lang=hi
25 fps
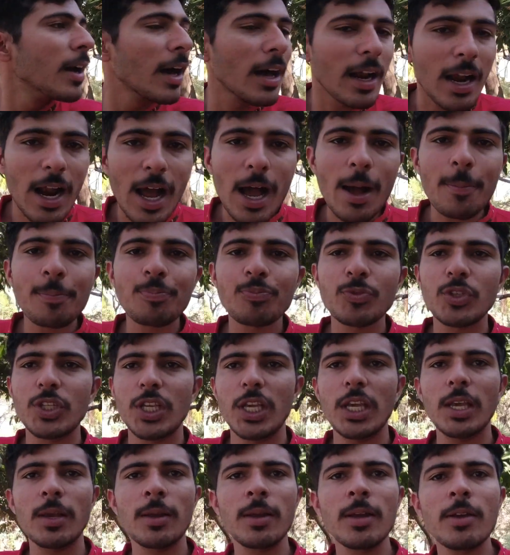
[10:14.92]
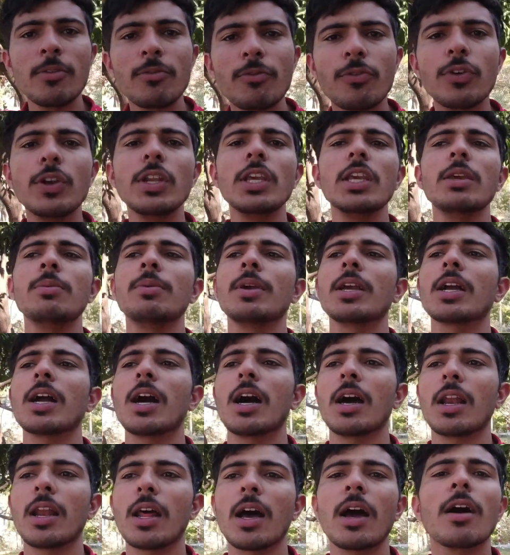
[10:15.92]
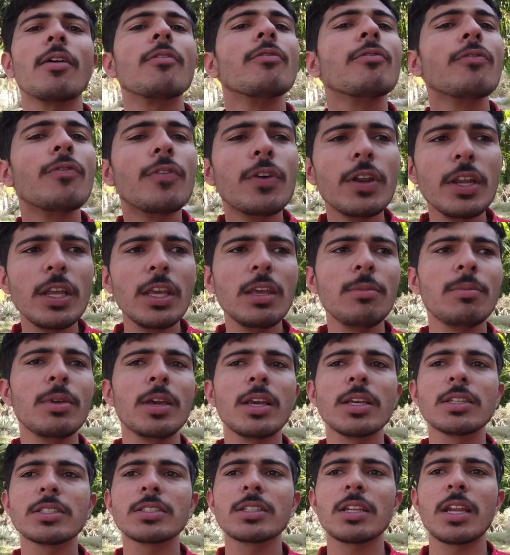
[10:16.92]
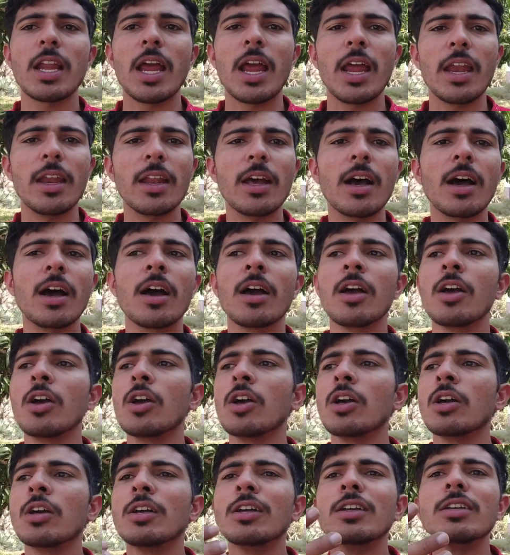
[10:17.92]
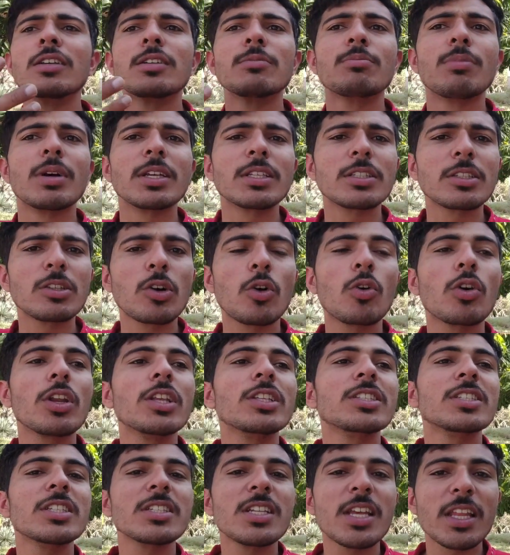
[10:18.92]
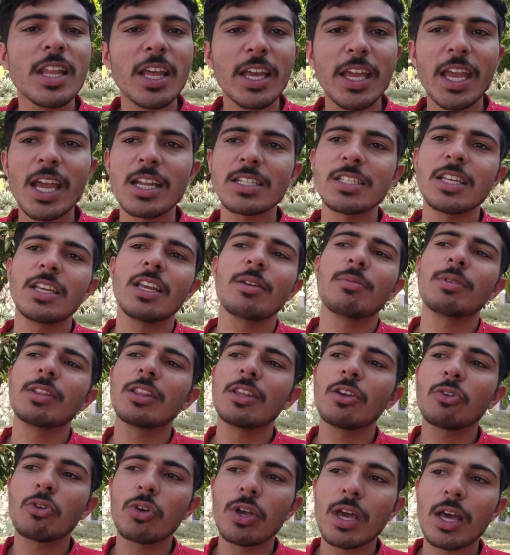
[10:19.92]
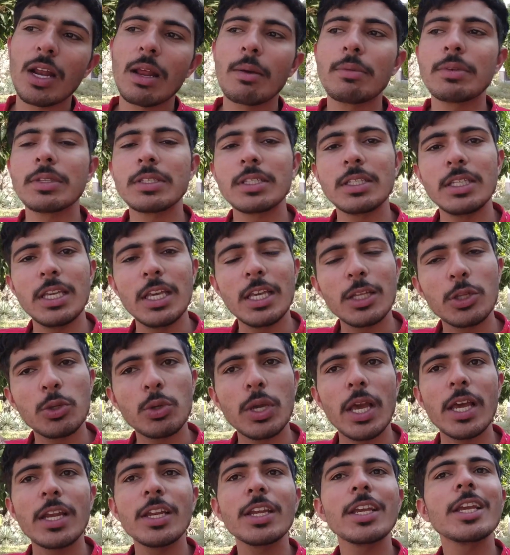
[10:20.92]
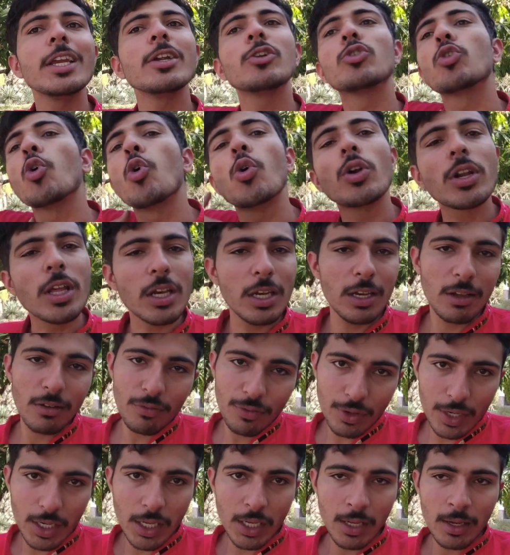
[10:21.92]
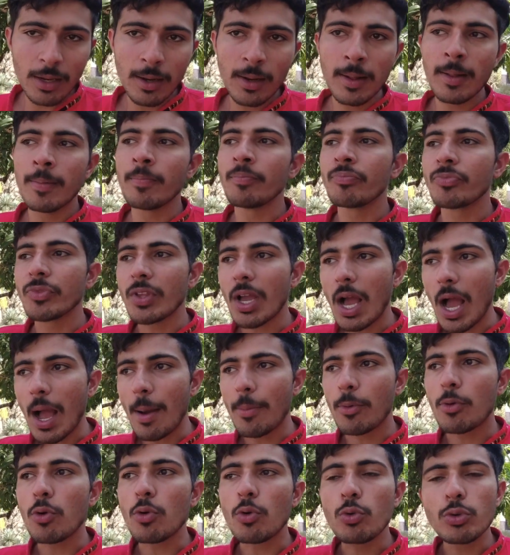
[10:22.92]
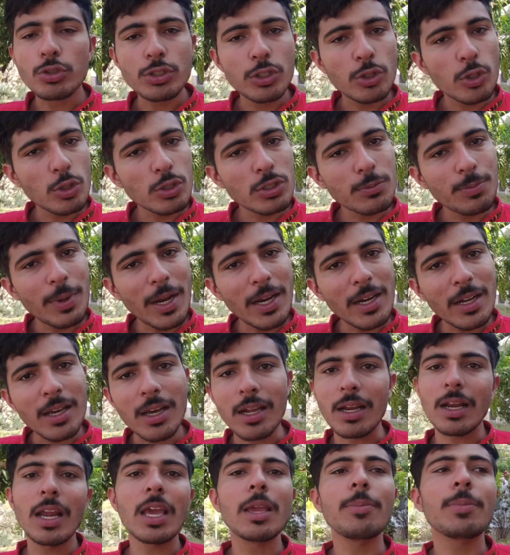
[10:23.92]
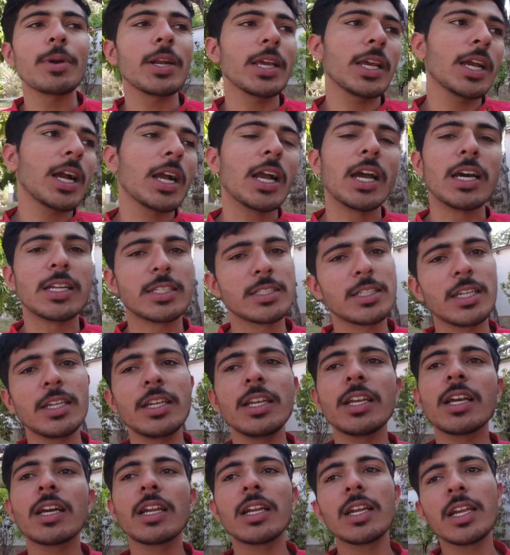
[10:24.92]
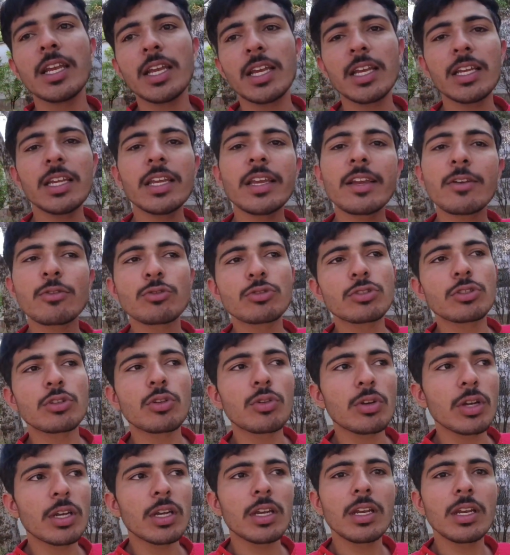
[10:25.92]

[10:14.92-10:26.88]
आराम से फ्री में खाना फ्री में रहना बस और इससे ज़्यादा क्या चाहिए बंदे को यार अब ये तो है नहीं कि टोटली फ्री आपको कुछ तो स्पेंड करना ही पड़ेगा घर से निकलने के लिए कुछ तो